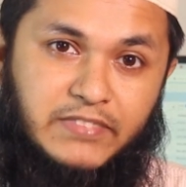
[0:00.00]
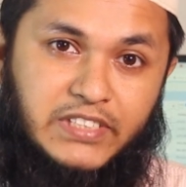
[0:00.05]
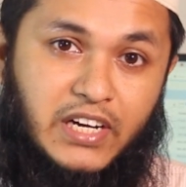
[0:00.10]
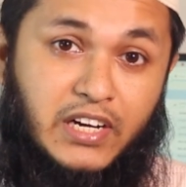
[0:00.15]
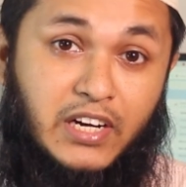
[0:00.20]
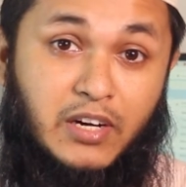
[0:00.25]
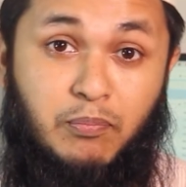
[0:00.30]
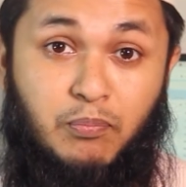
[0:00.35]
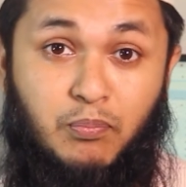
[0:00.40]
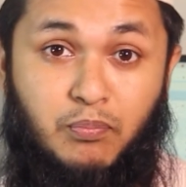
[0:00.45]

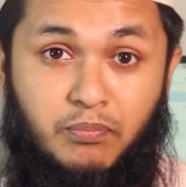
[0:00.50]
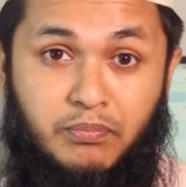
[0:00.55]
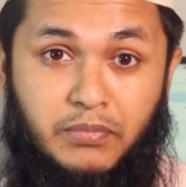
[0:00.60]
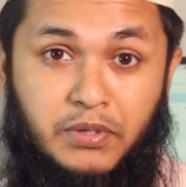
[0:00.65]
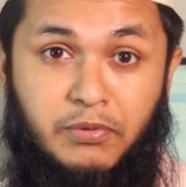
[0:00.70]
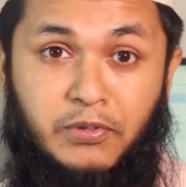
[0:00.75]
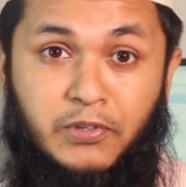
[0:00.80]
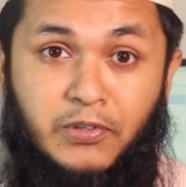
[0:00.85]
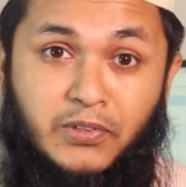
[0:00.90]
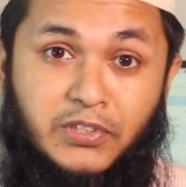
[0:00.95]
যারা
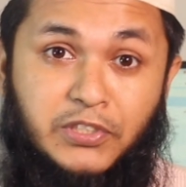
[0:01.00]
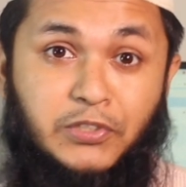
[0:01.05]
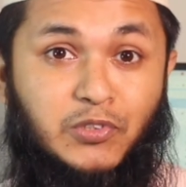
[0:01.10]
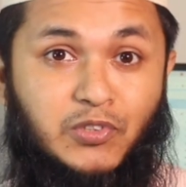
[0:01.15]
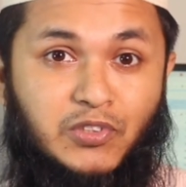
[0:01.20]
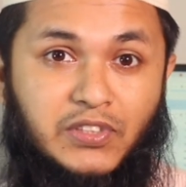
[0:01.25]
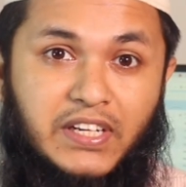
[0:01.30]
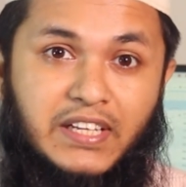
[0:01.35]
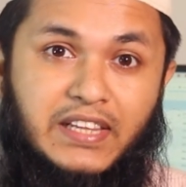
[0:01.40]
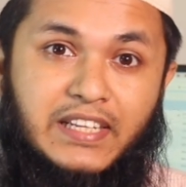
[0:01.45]
বিভিন্ন
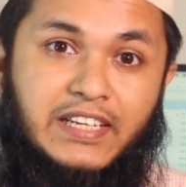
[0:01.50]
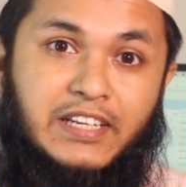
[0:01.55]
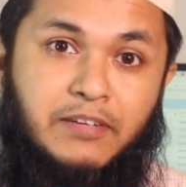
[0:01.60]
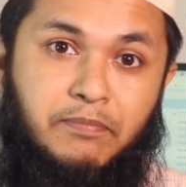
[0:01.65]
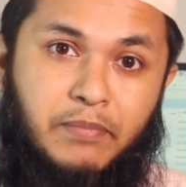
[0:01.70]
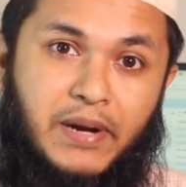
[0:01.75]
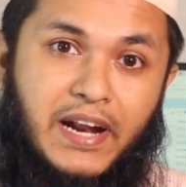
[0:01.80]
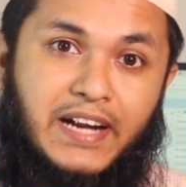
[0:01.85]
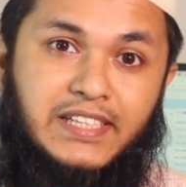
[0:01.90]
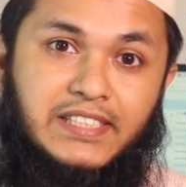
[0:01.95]
টিউটোরিয়াল দেখে
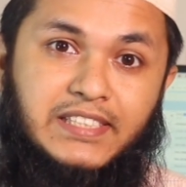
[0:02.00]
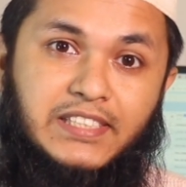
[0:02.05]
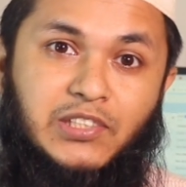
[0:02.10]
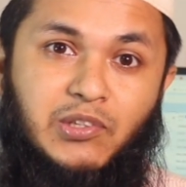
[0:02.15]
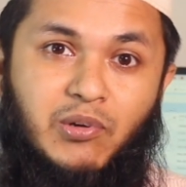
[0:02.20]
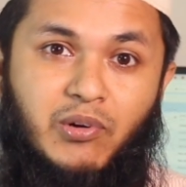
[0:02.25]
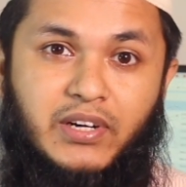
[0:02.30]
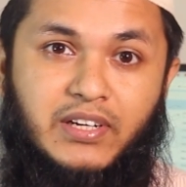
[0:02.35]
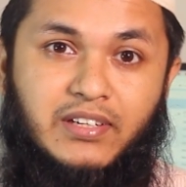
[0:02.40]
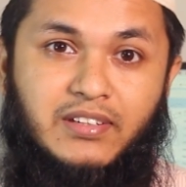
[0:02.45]
প্র্যাকটিস
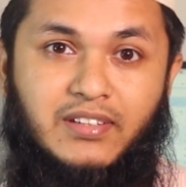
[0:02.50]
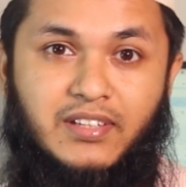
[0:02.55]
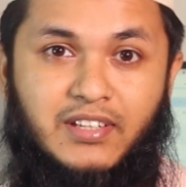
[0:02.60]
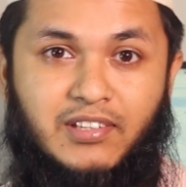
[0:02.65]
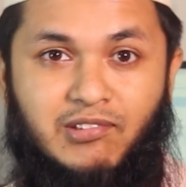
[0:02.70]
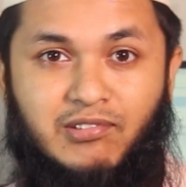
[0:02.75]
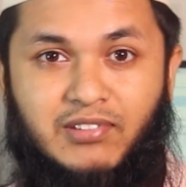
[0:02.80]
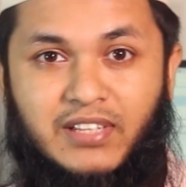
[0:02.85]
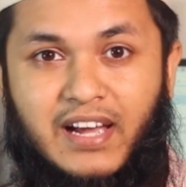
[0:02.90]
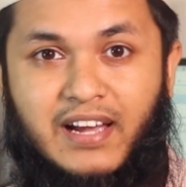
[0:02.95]
করেন
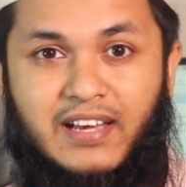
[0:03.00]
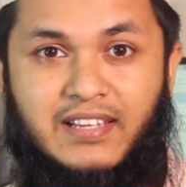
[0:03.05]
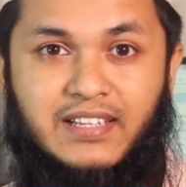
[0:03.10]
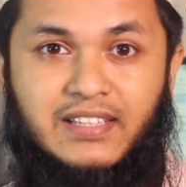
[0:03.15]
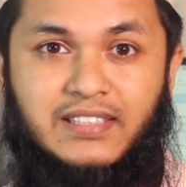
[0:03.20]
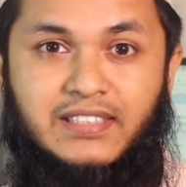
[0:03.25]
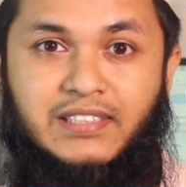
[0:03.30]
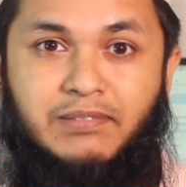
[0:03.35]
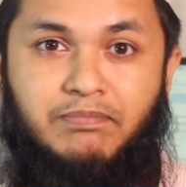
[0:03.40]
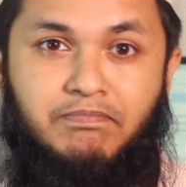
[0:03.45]
কিন্তু দেখা
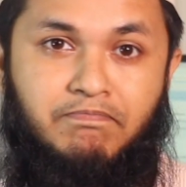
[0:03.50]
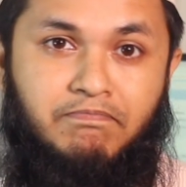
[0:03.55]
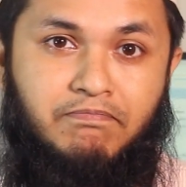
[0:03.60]
যায় যে